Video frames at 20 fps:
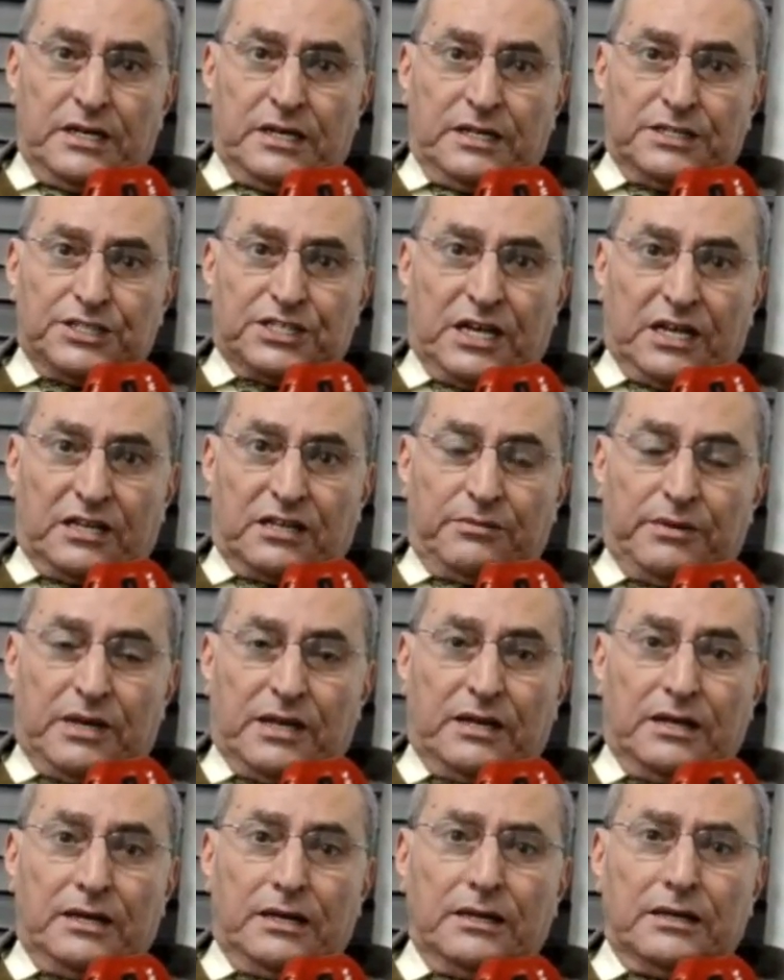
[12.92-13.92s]
أنشأت
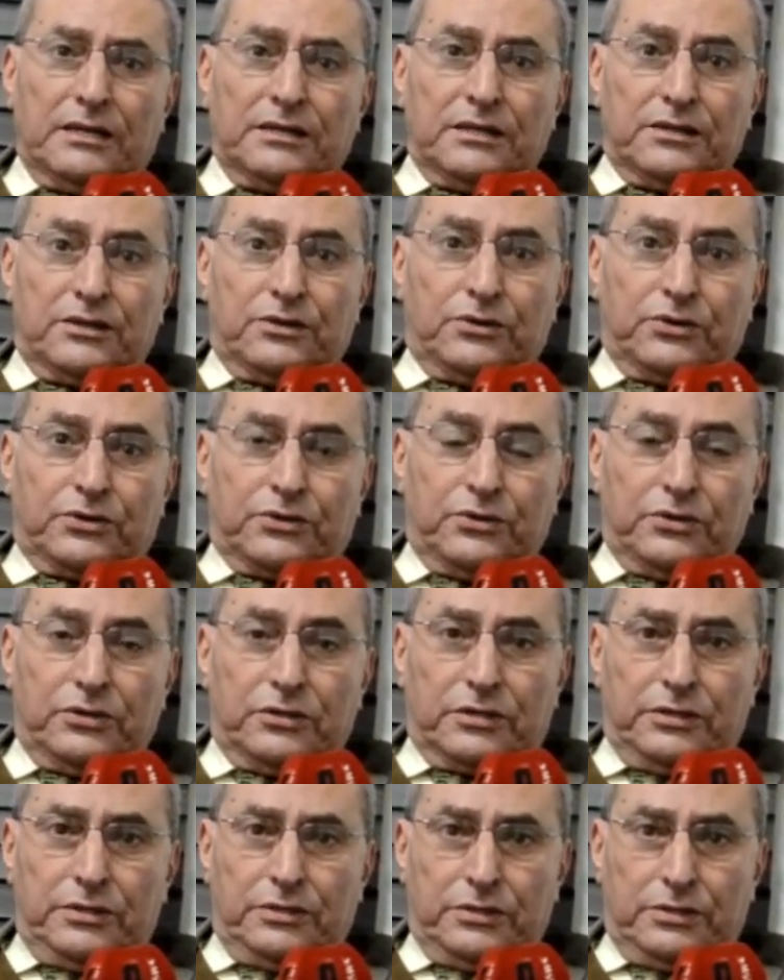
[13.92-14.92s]
مع
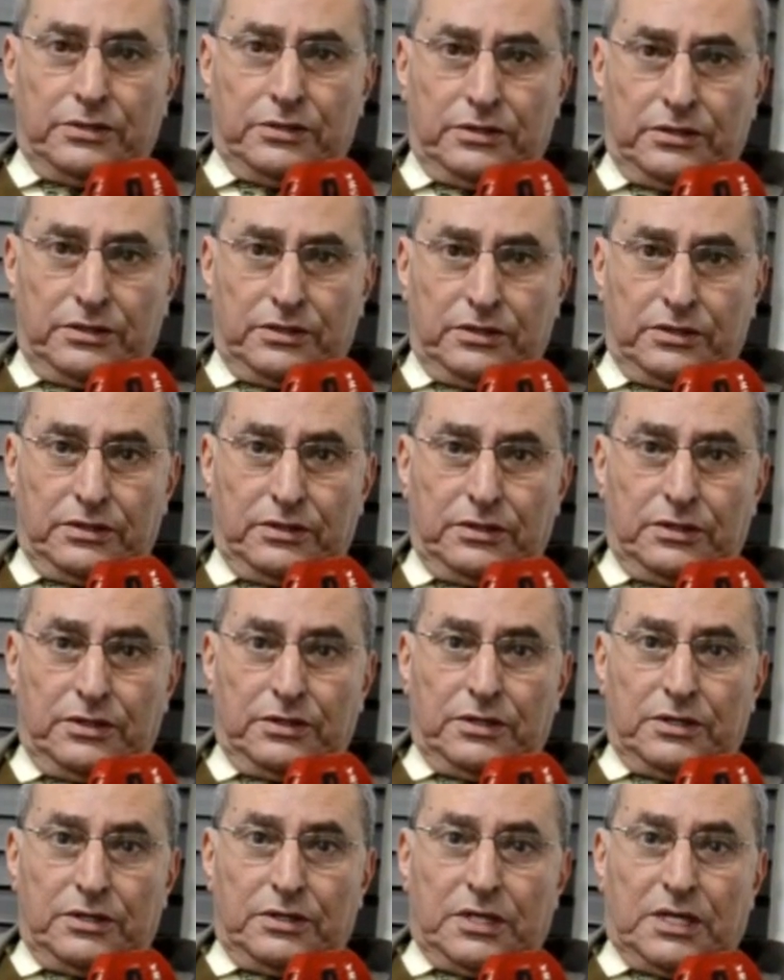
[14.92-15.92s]
الدكتور
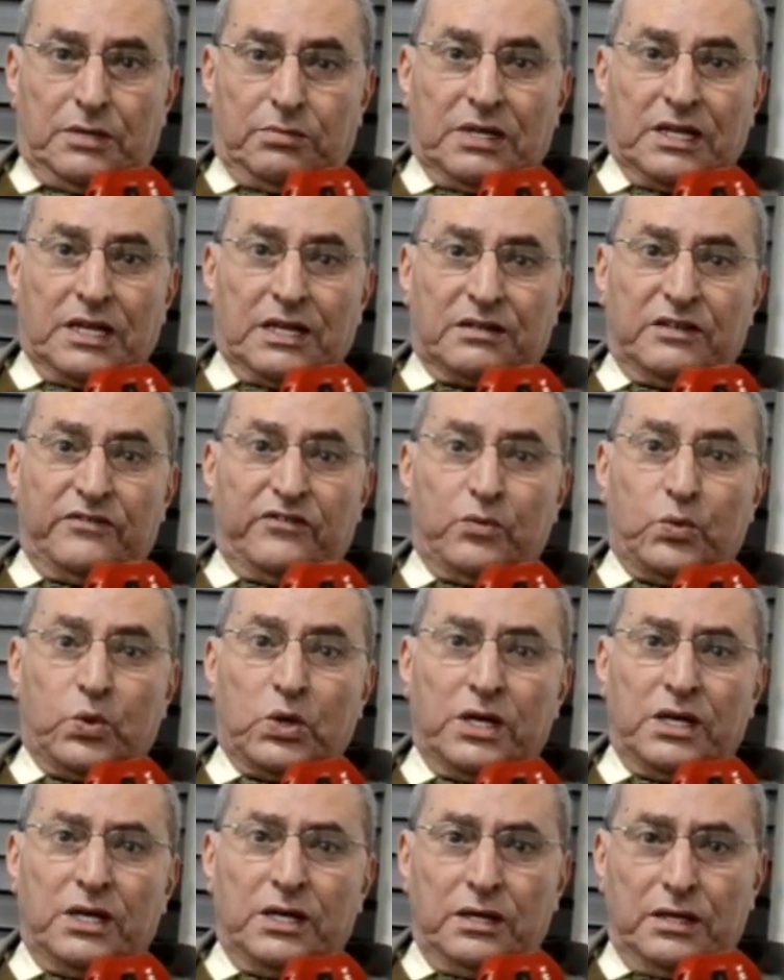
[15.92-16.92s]
عبد اللطيف
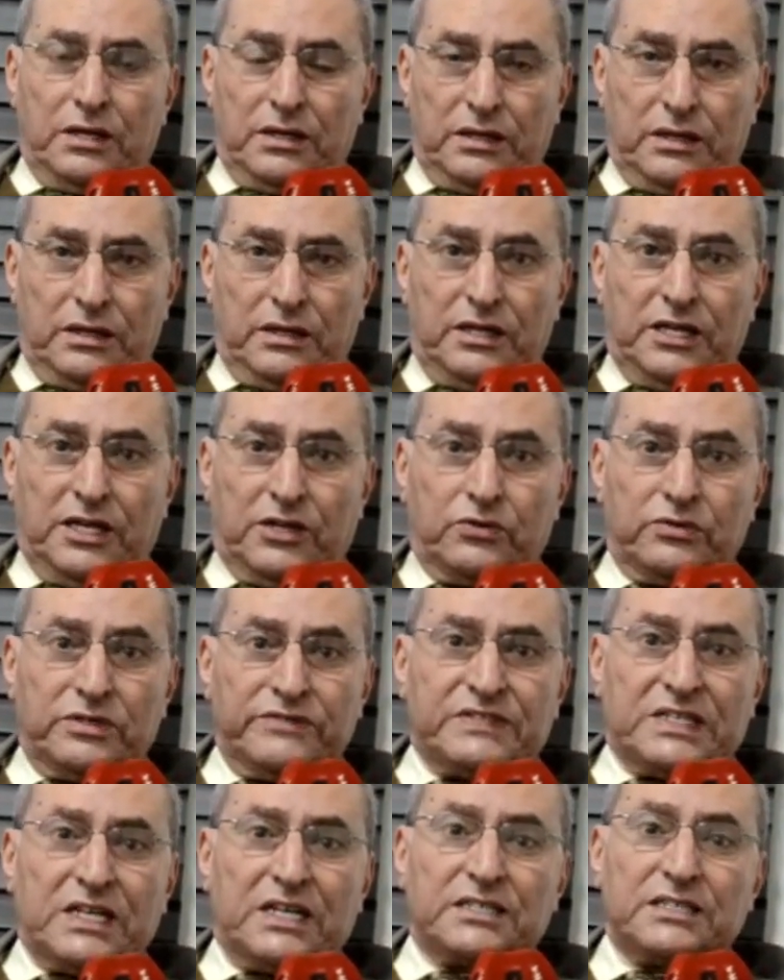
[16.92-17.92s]
بويه اللي عنده
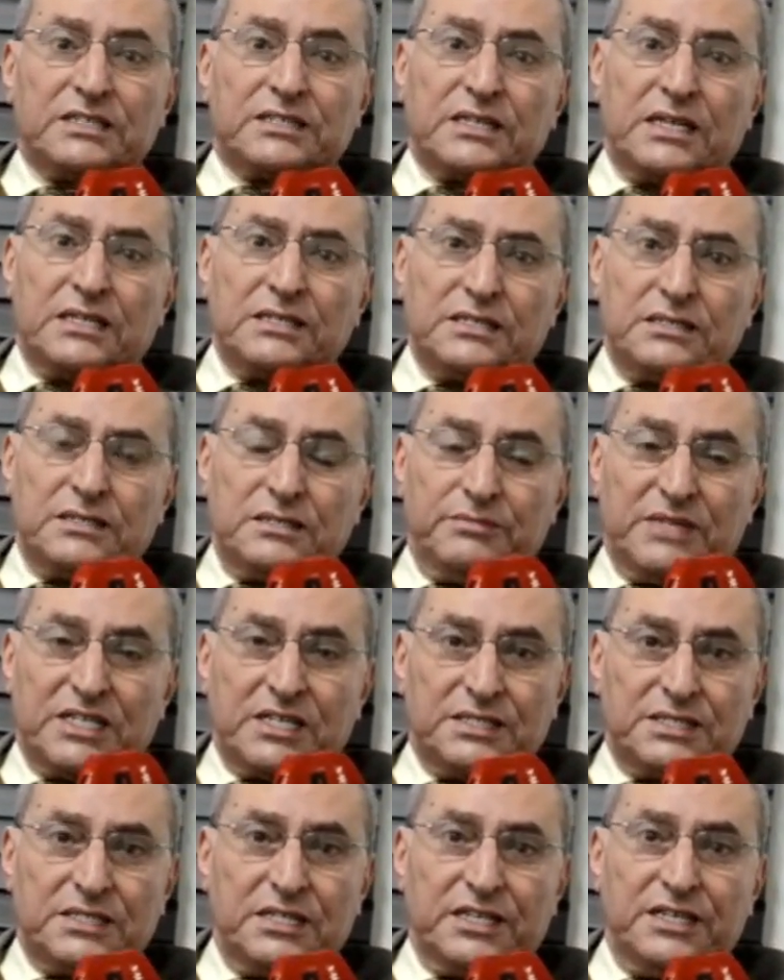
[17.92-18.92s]
نفس الاختصاص
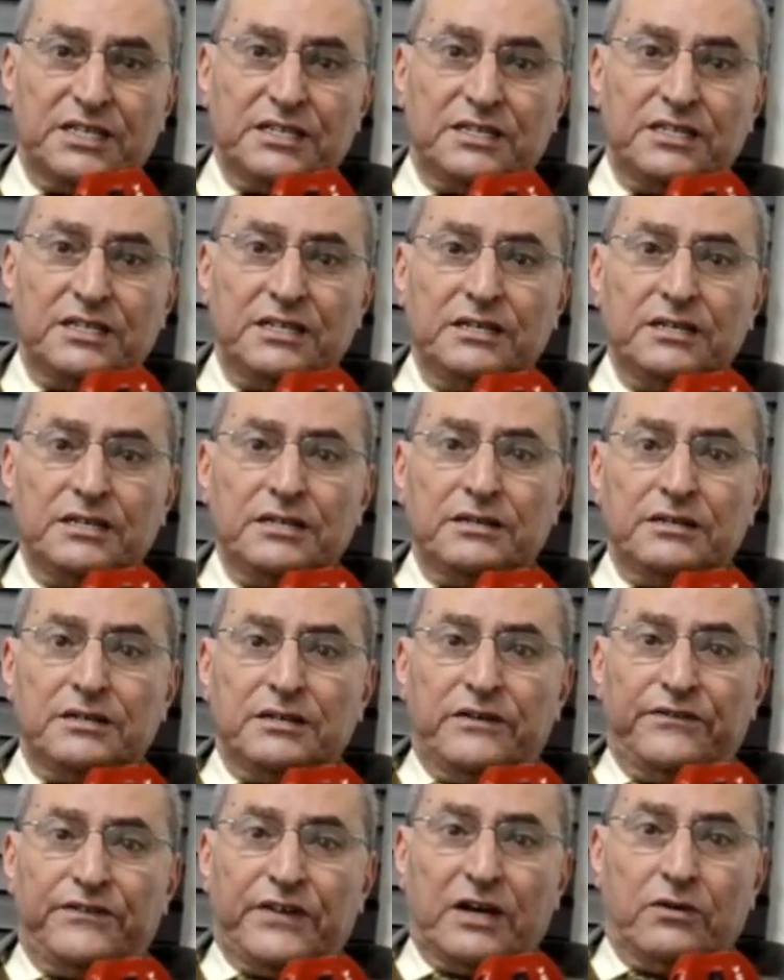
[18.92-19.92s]
مركز الكندي
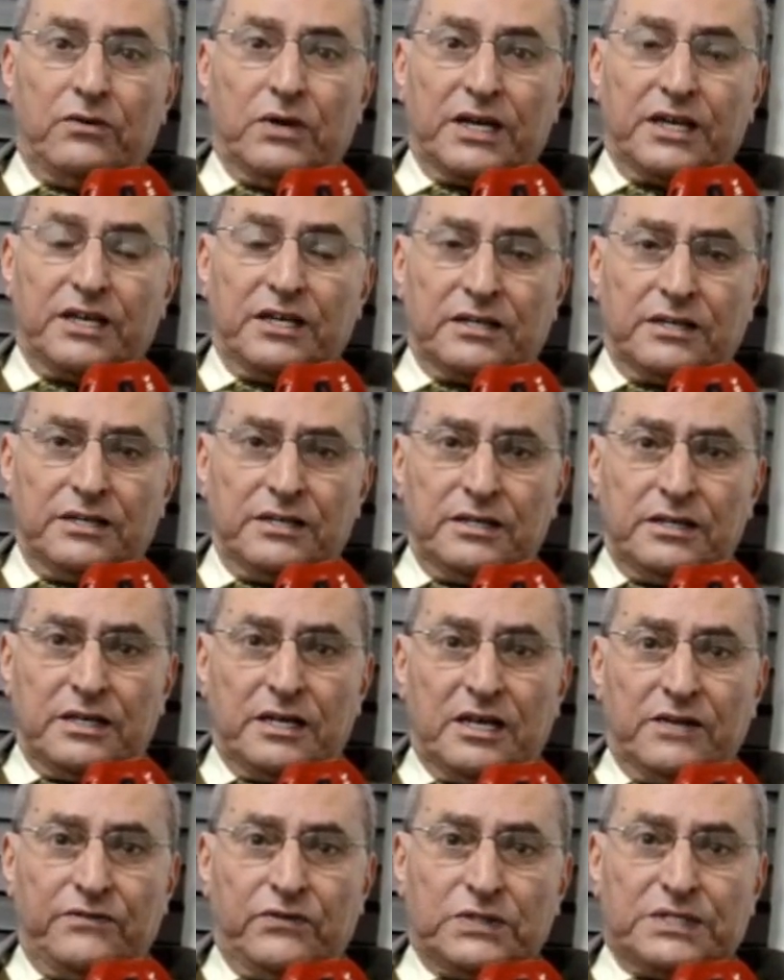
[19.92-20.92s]
في أواخر
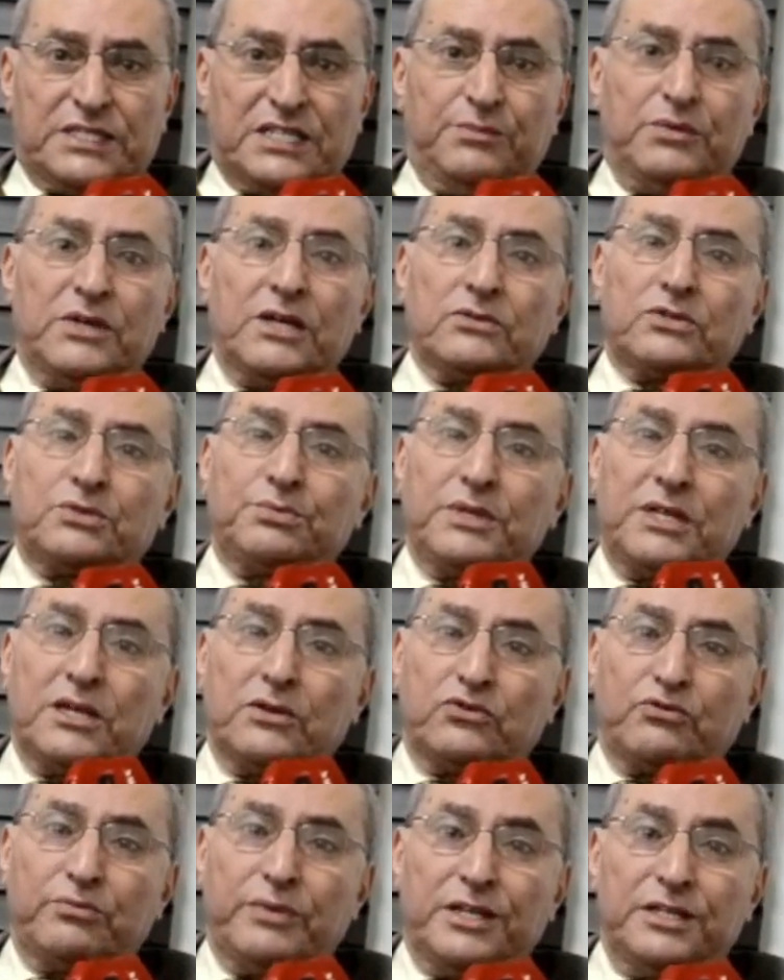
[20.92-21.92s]

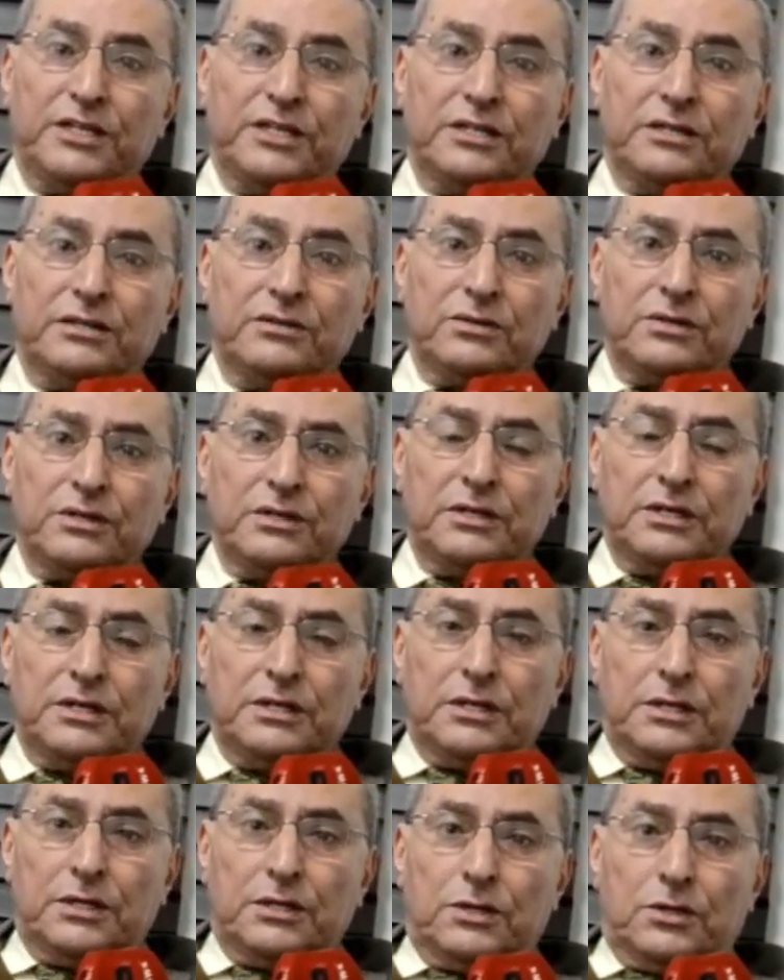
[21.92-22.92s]
1988
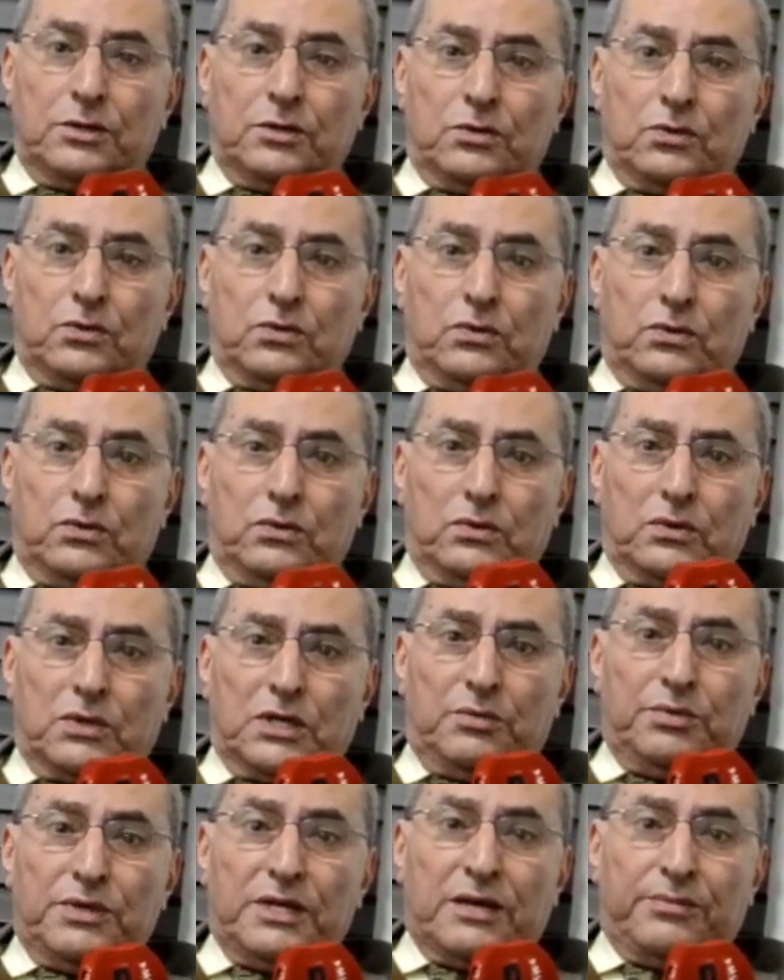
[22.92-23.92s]

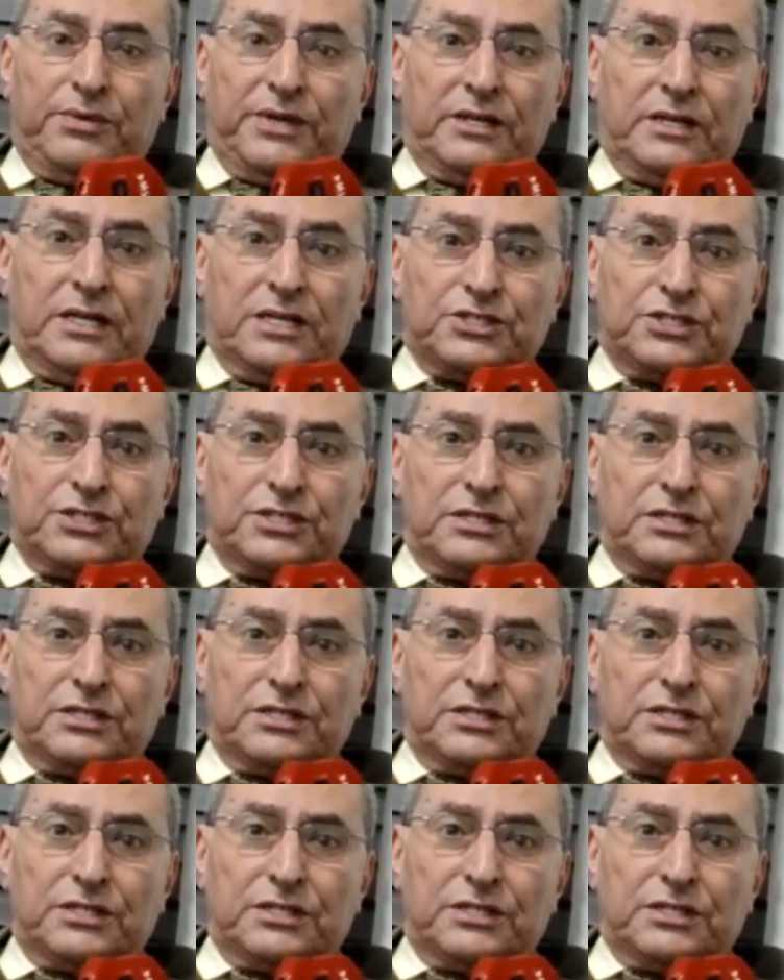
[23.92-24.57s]
وقمنا بعلاج